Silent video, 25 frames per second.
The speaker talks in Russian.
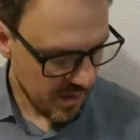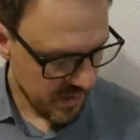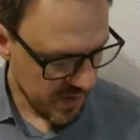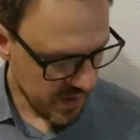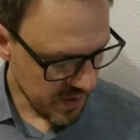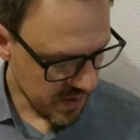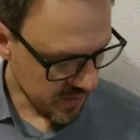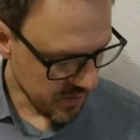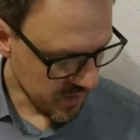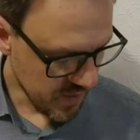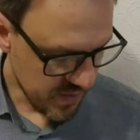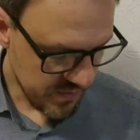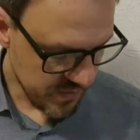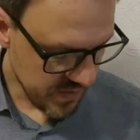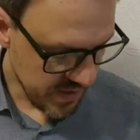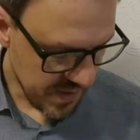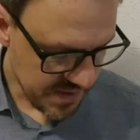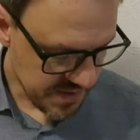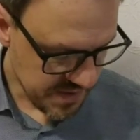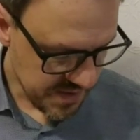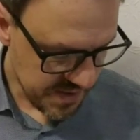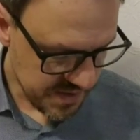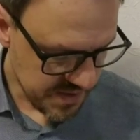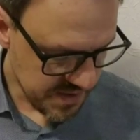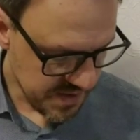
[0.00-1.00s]
Поэтому
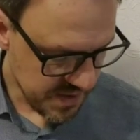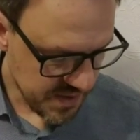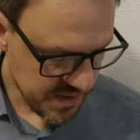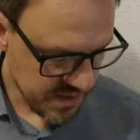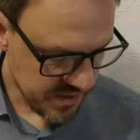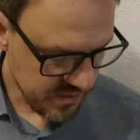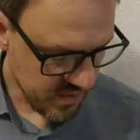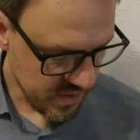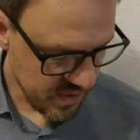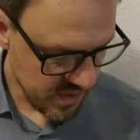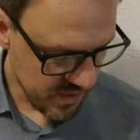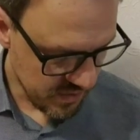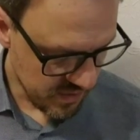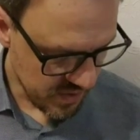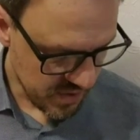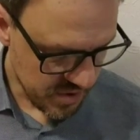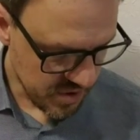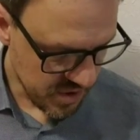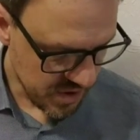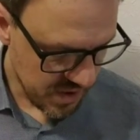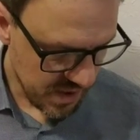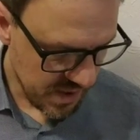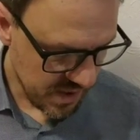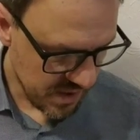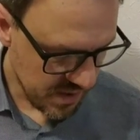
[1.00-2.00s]
19 стих сегодня он
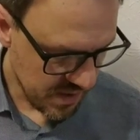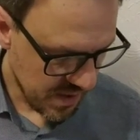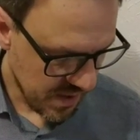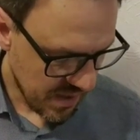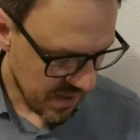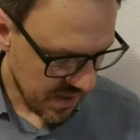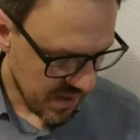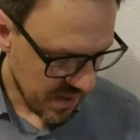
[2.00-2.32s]
начинает